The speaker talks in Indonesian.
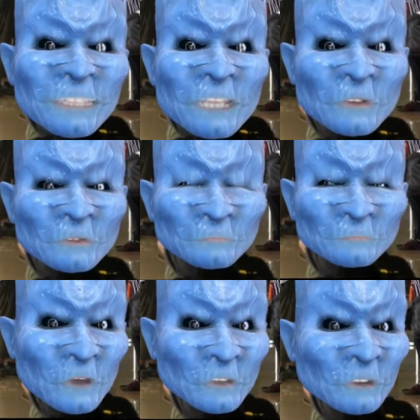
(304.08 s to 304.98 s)
seluruh
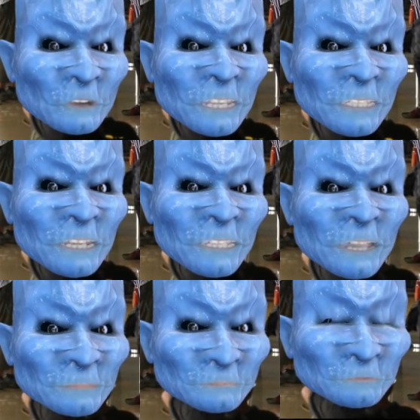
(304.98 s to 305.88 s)
pelosok
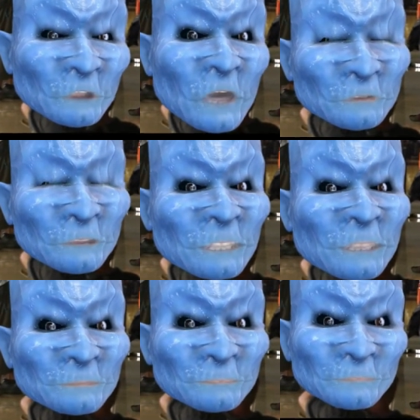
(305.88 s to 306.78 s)
desa-desa pulau ini.